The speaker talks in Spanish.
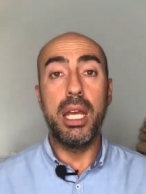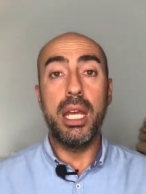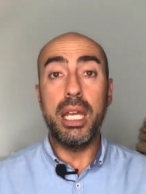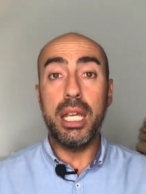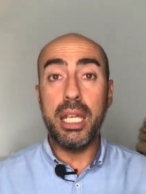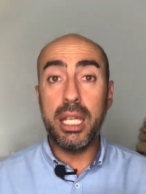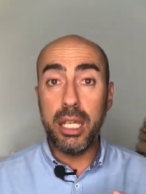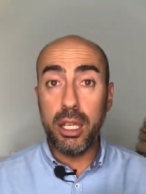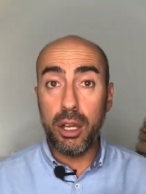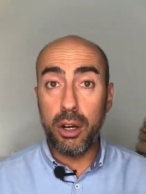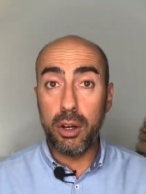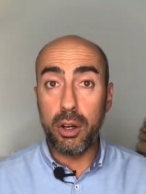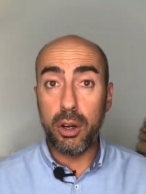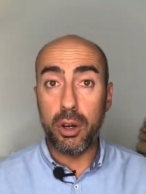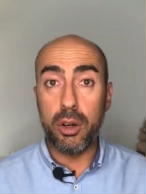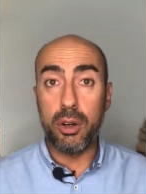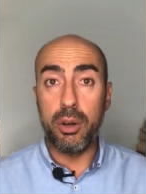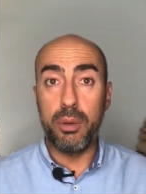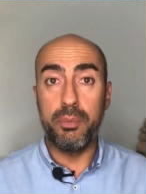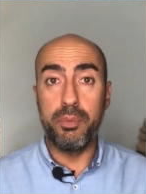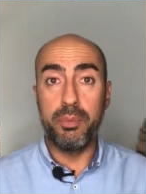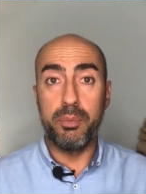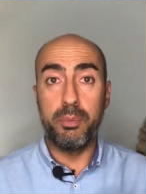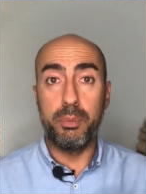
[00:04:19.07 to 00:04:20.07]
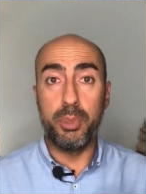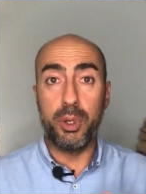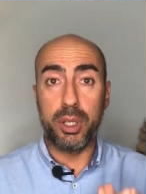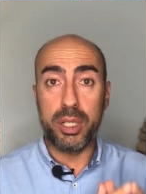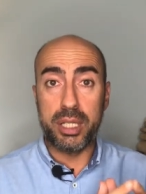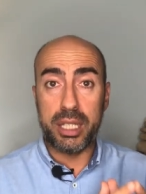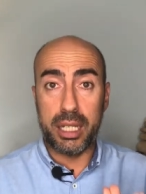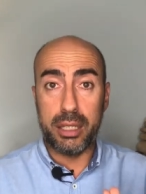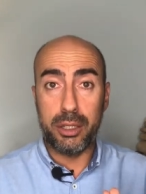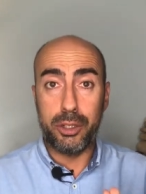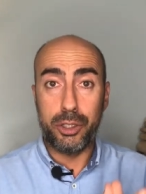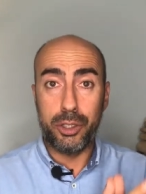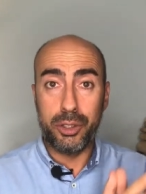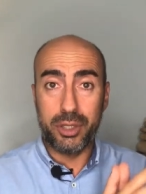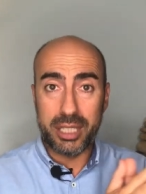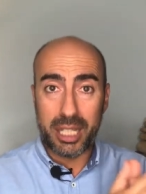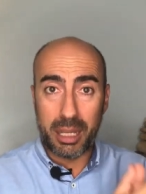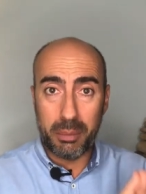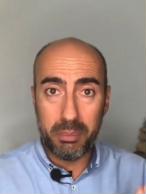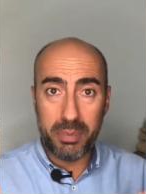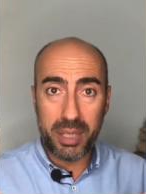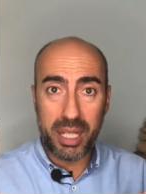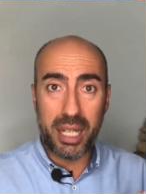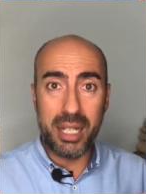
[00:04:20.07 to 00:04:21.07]
Y ojo, por tanto,
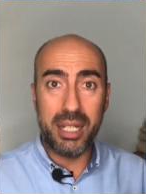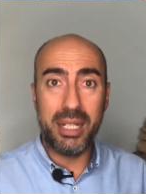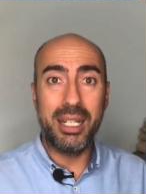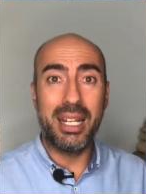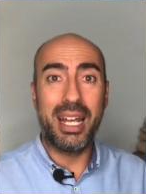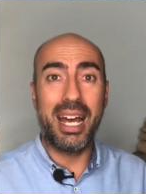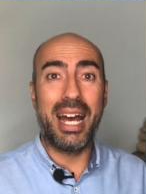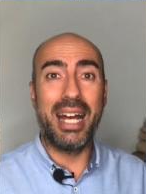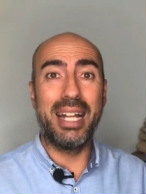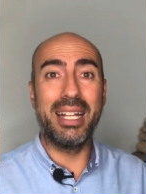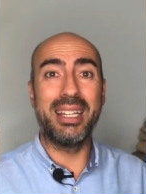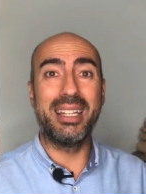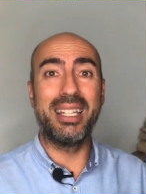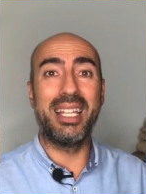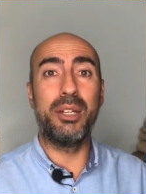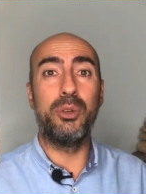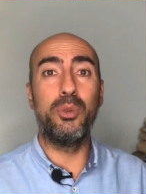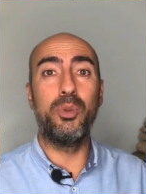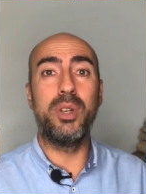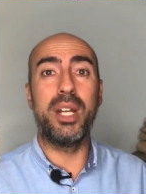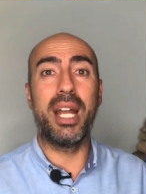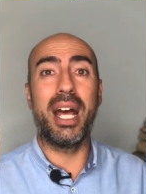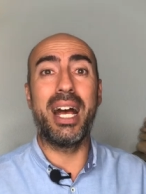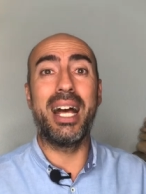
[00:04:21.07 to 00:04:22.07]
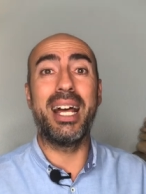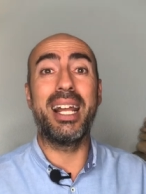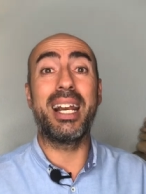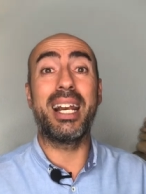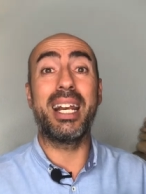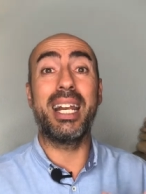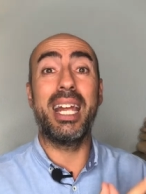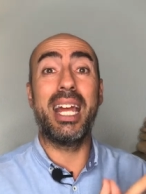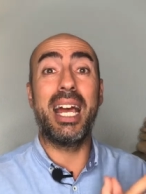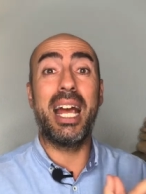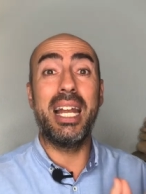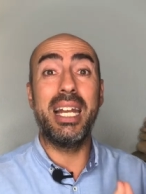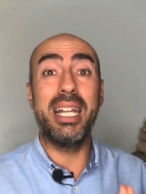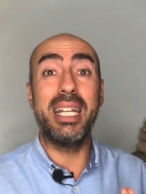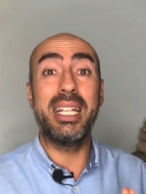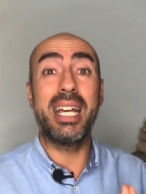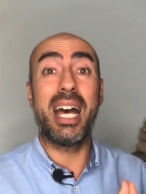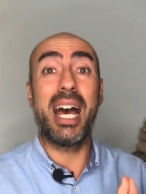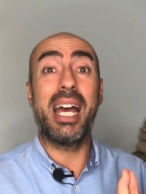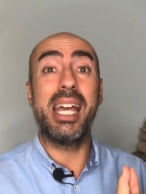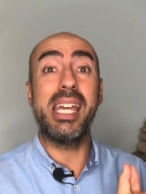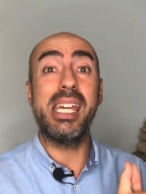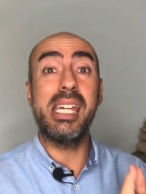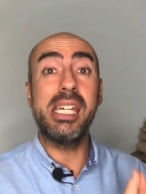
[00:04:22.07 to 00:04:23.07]
también ante una
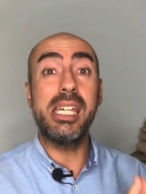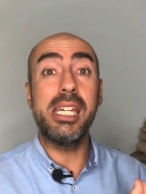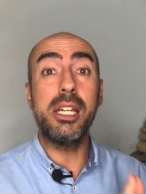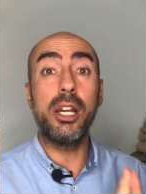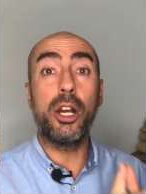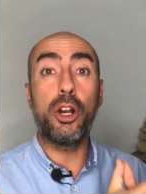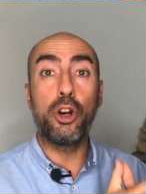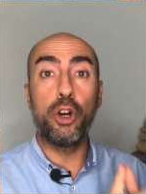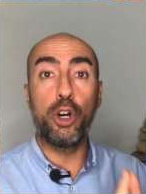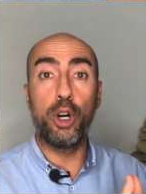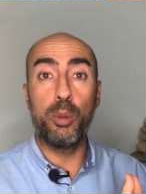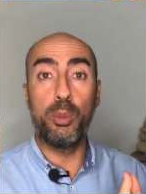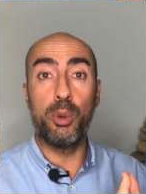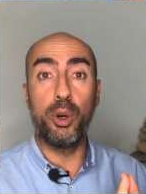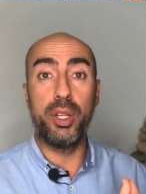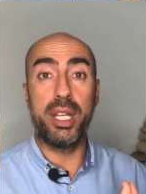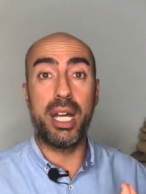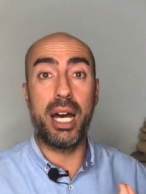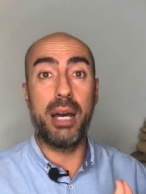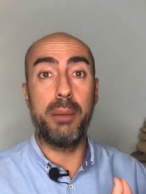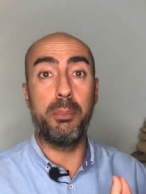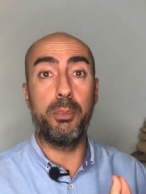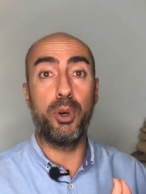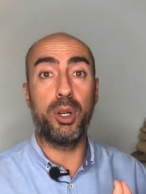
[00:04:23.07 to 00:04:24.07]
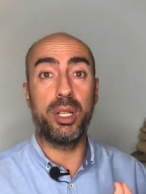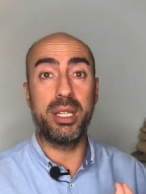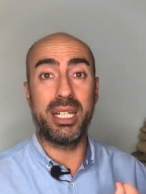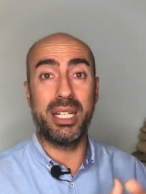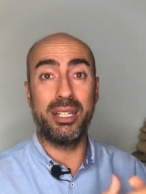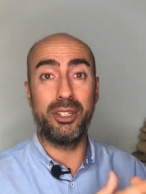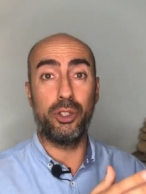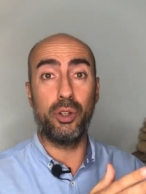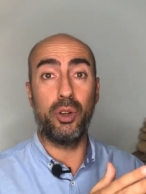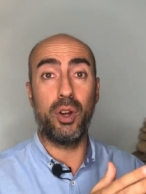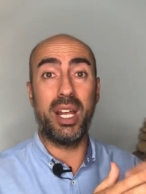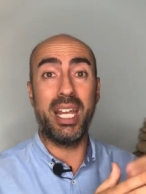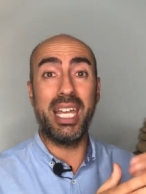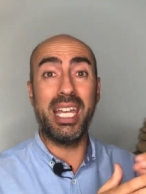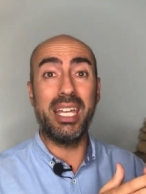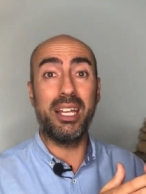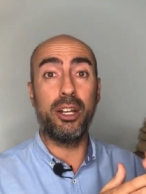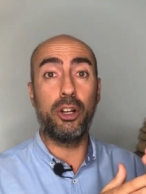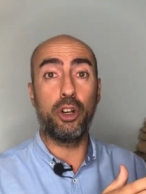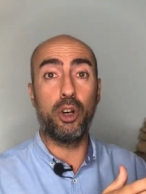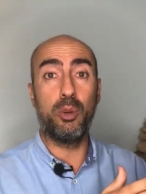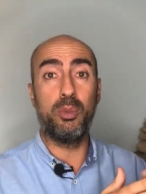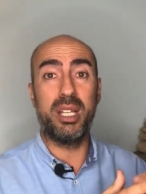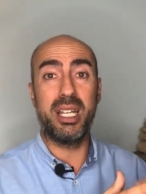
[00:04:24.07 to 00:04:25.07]
realidad incómoda, por tanto,
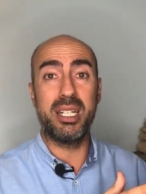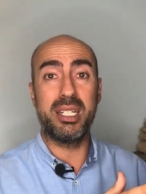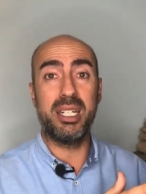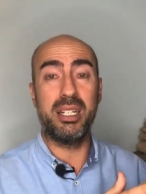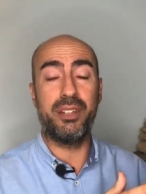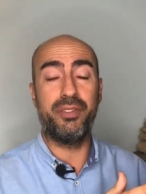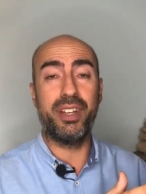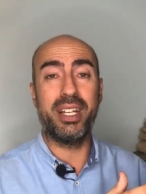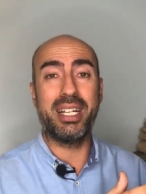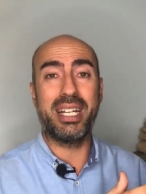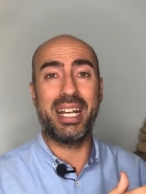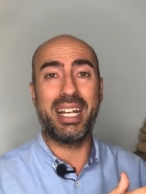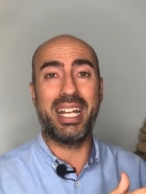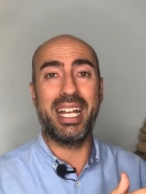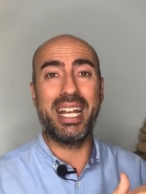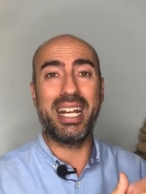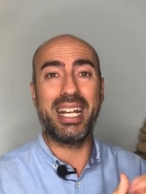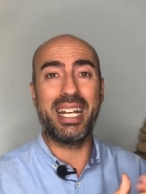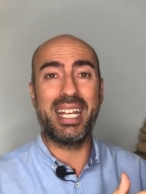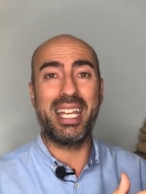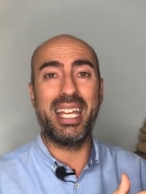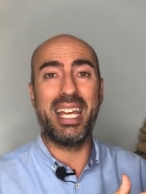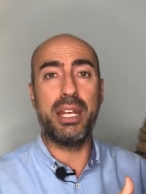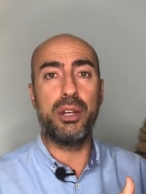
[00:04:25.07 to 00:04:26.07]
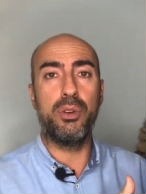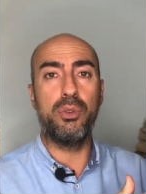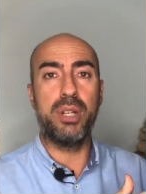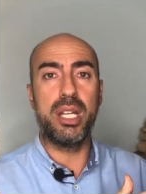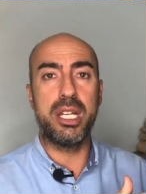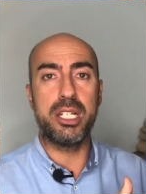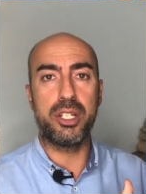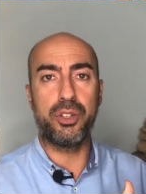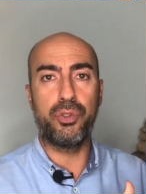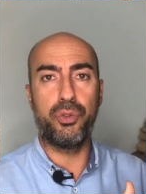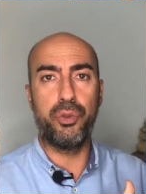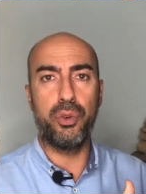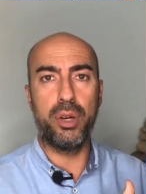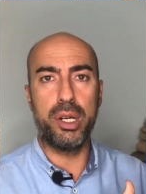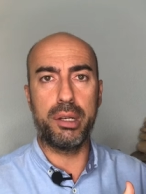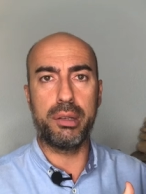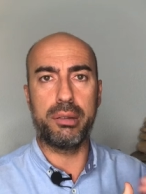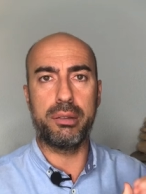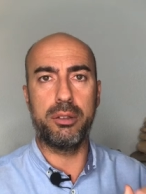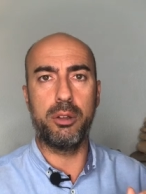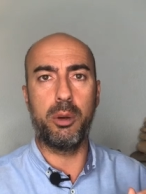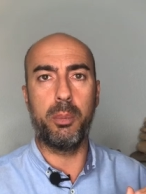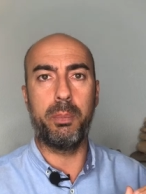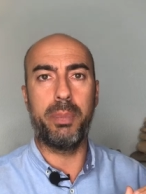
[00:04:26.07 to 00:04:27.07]
incómoda significa que requiere un
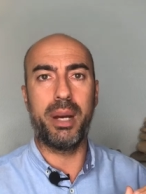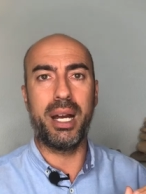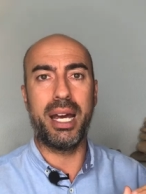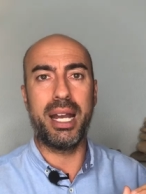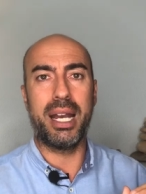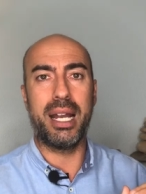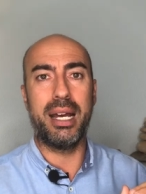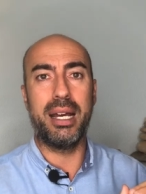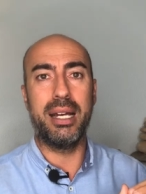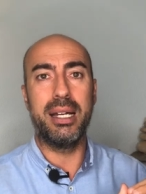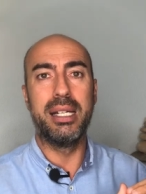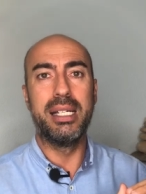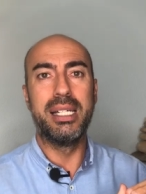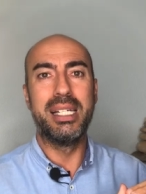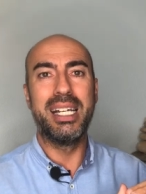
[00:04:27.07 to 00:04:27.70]
esfuerzo para